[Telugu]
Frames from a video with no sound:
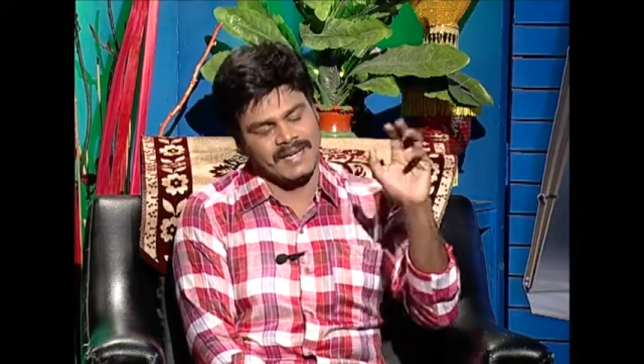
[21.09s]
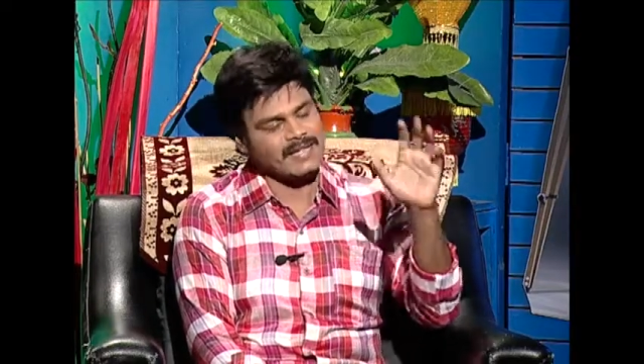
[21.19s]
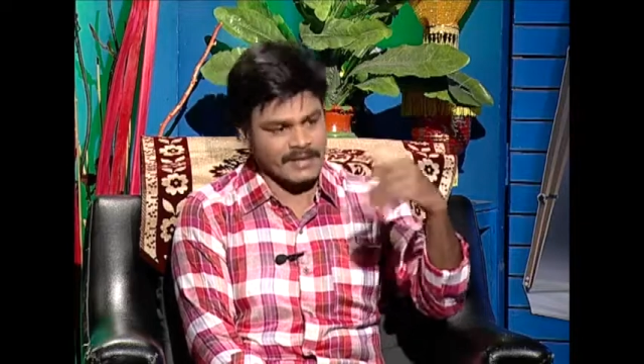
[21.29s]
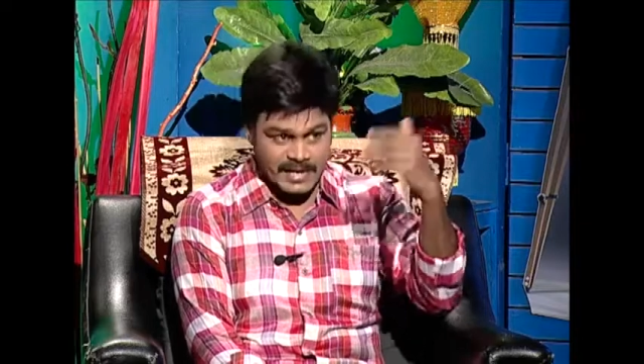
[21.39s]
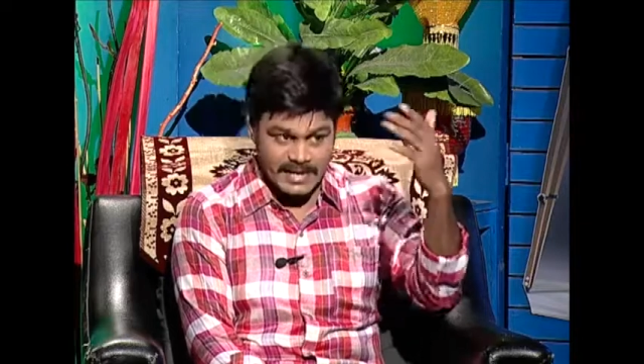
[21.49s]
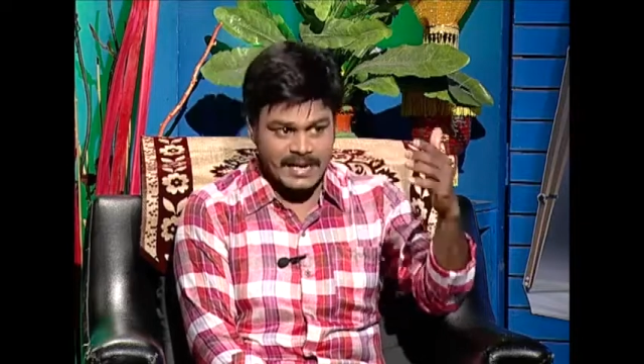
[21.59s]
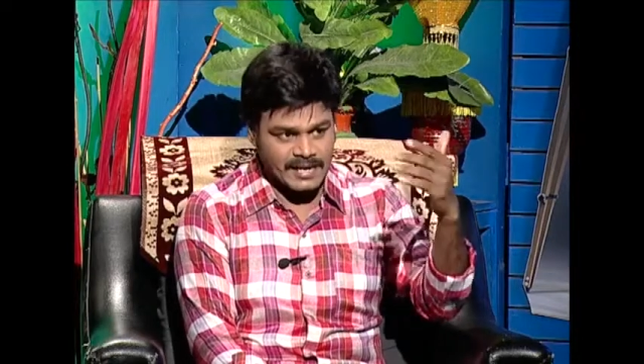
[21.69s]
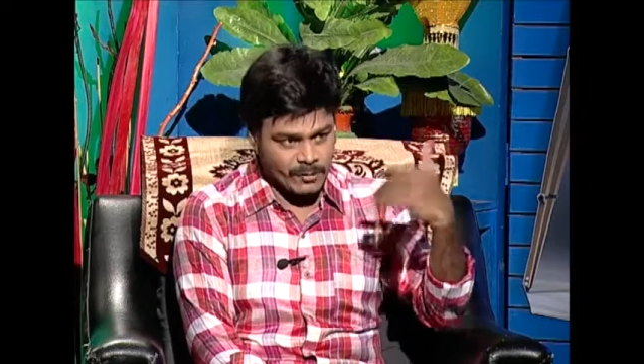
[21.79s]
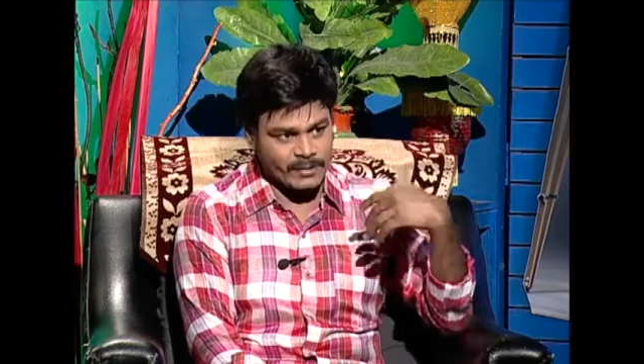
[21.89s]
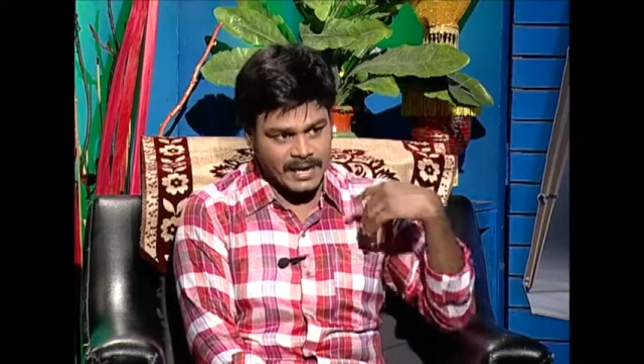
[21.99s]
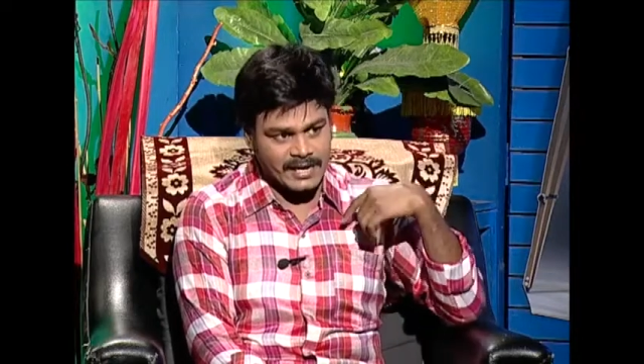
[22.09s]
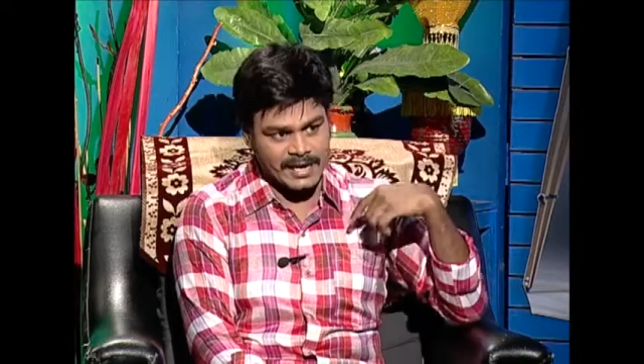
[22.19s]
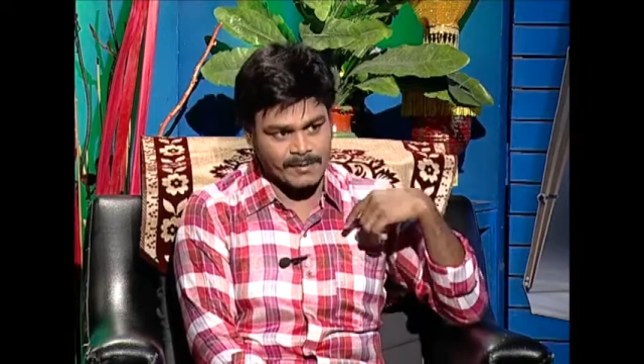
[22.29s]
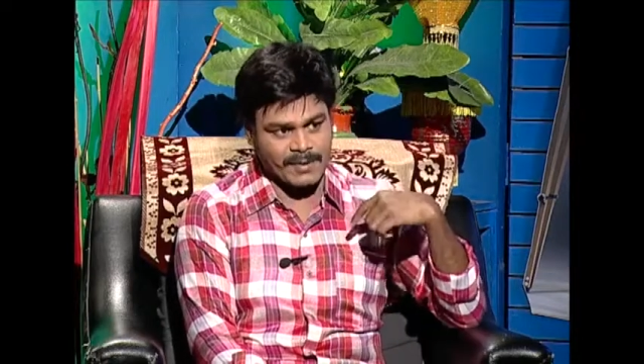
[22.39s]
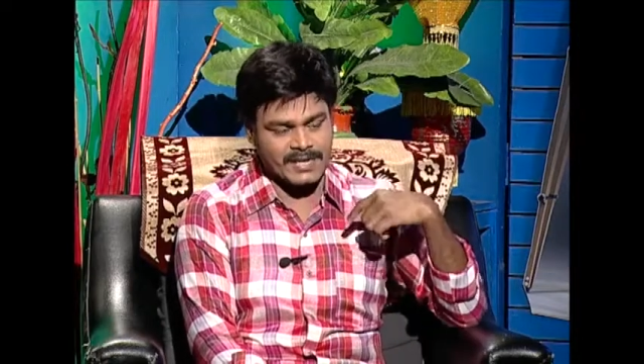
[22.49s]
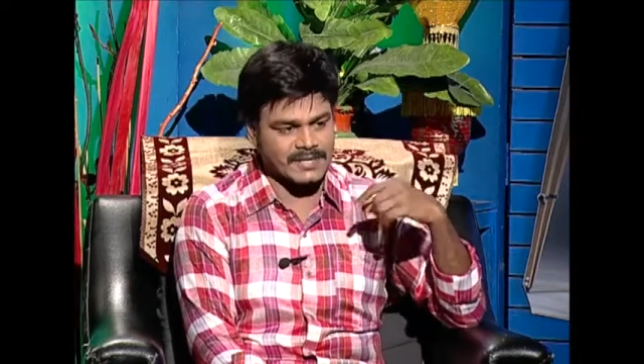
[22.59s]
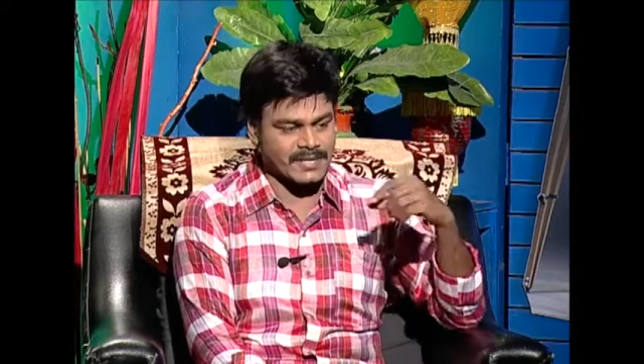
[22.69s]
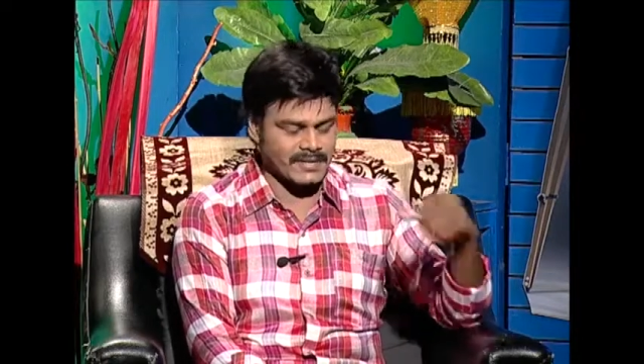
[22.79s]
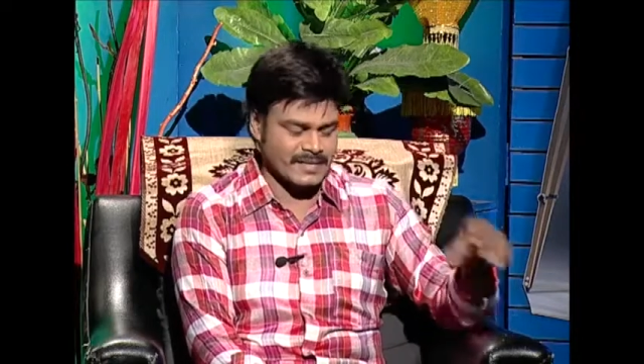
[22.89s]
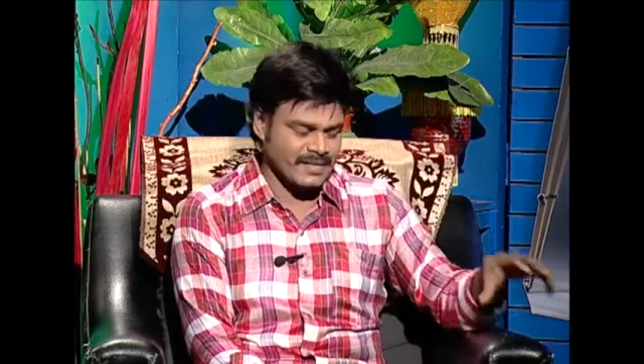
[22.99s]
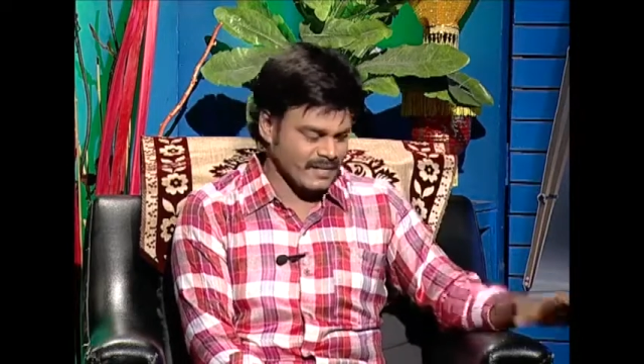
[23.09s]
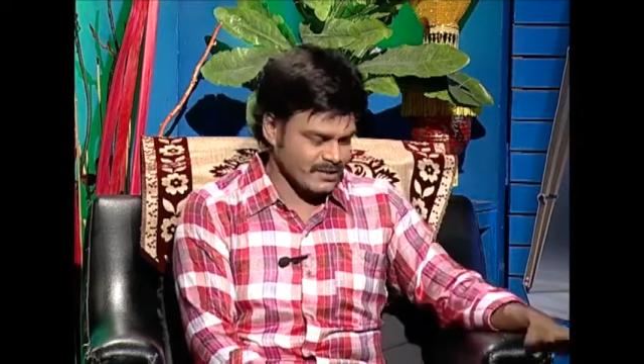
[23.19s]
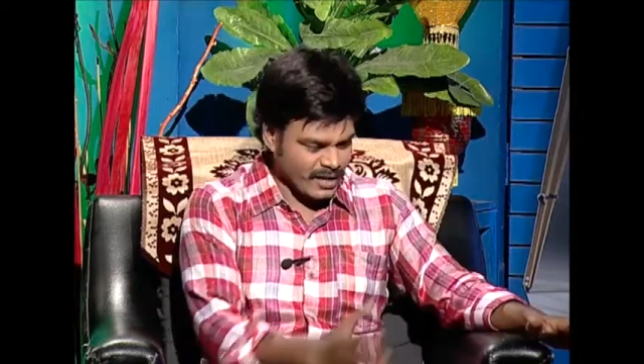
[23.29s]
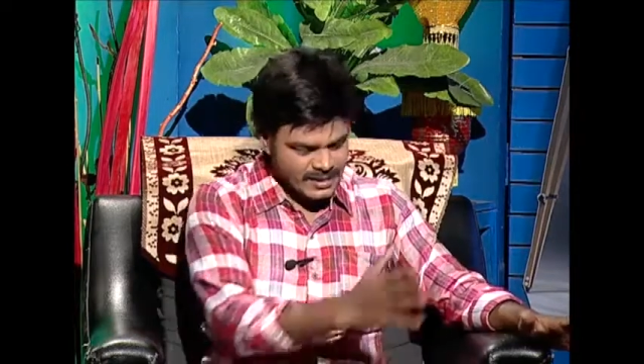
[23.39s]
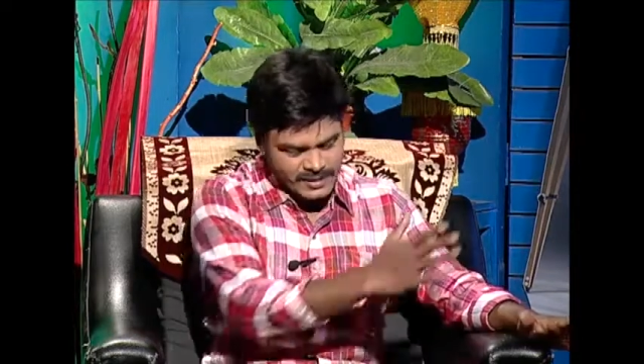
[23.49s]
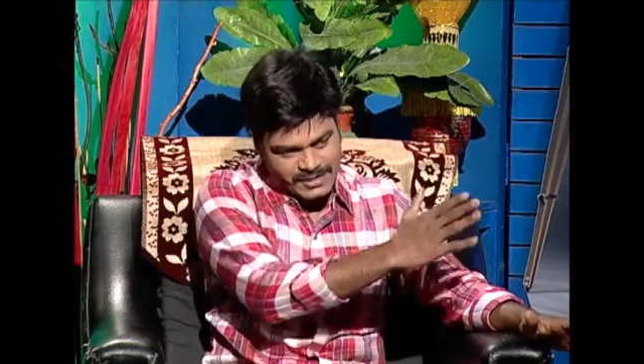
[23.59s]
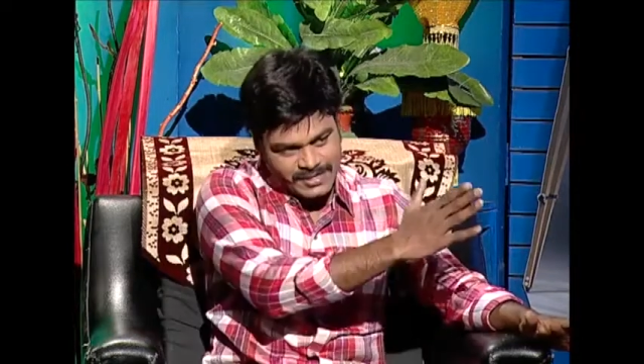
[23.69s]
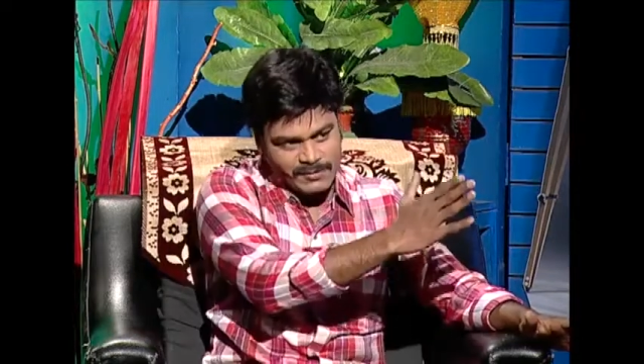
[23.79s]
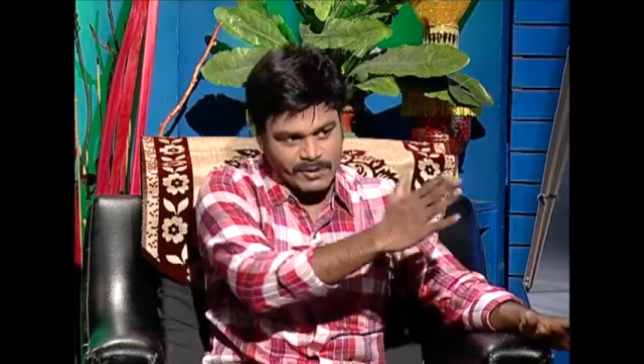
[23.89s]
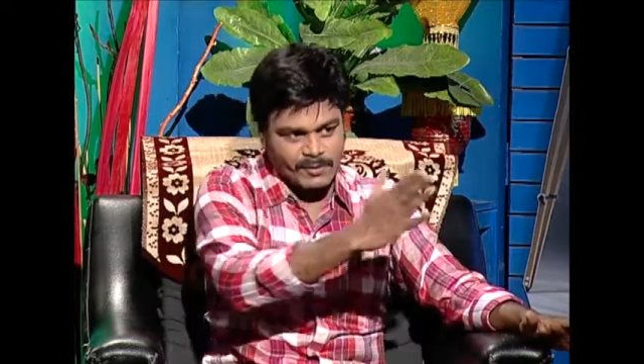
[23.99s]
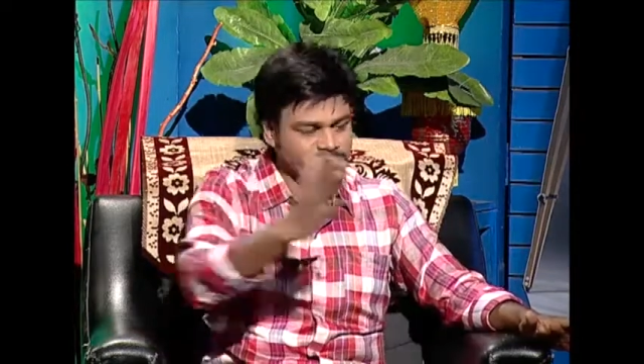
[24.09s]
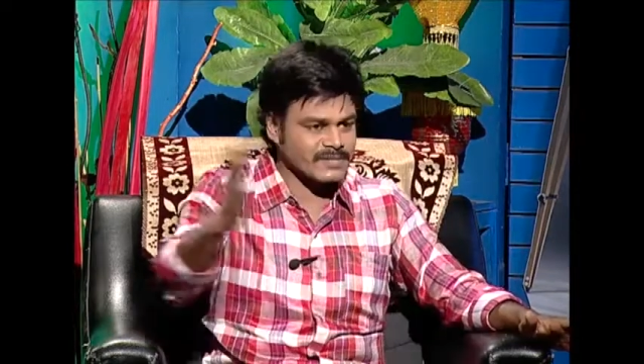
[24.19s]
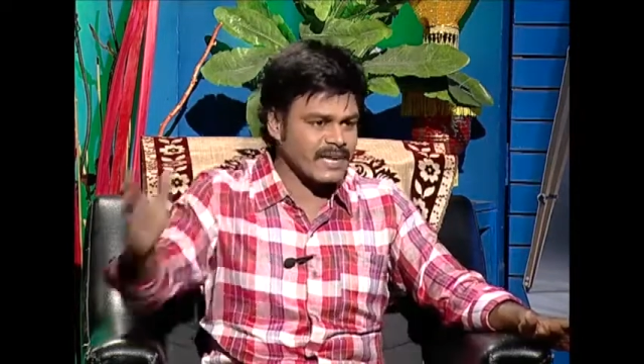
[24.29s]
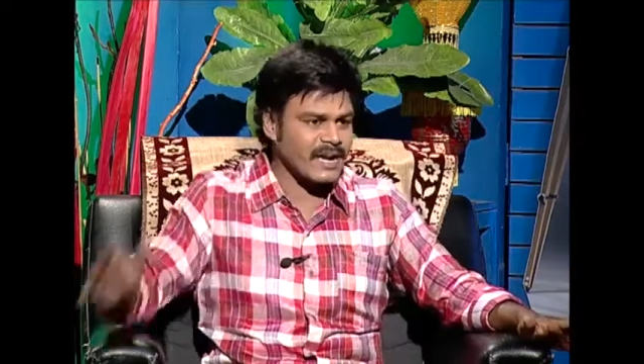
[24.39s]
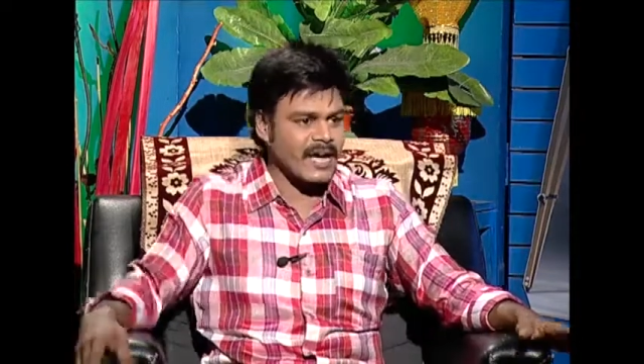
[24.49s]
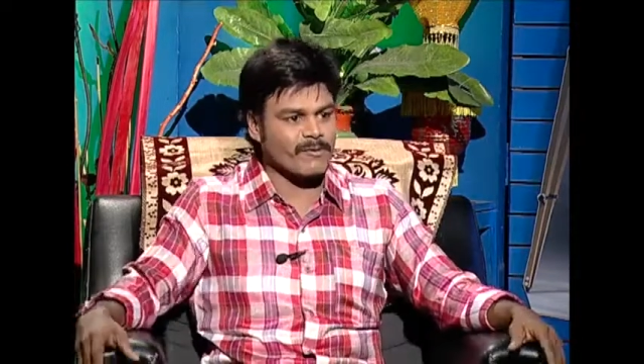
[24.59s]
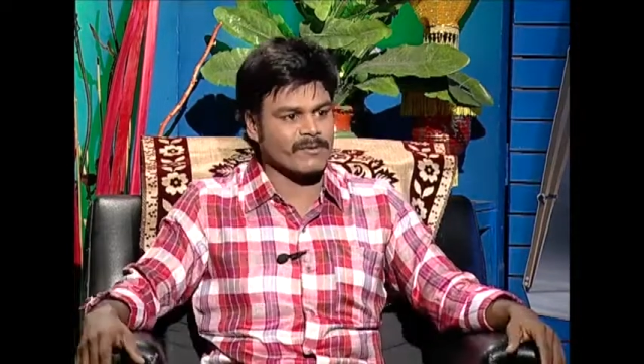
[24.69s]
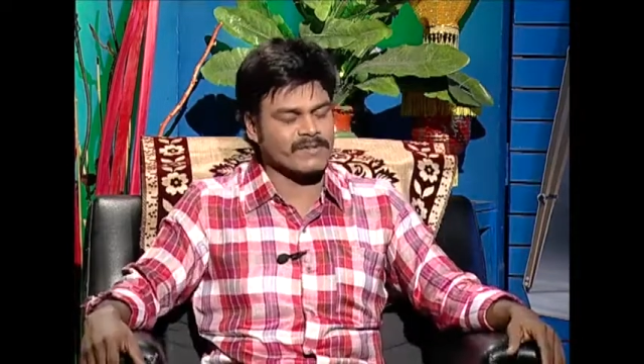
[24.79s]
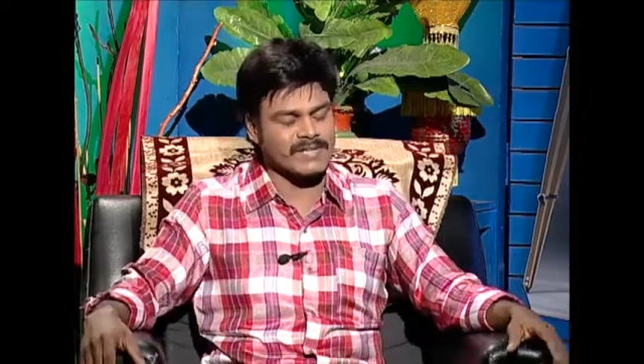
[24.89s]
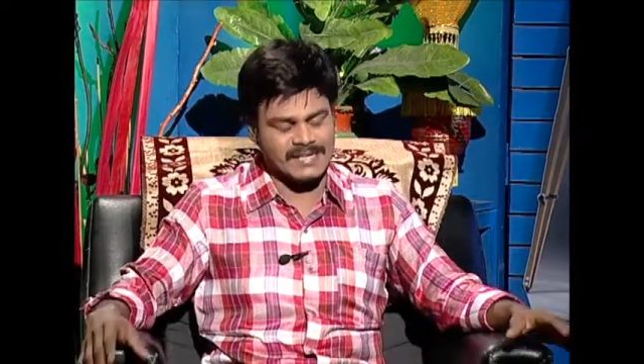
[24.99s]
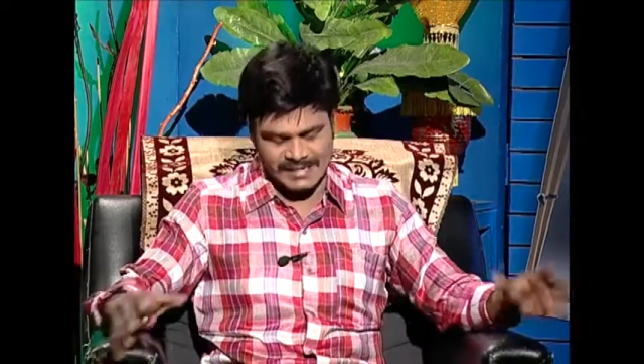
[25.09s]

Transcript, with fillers: అది ఏ టైటిల్ అనుకుంటే ఆ టైటిల్ మార్చాలి సో అది సీజీ వర్క్ మొత్తం చాలా లాంగ్ ఉంటుంది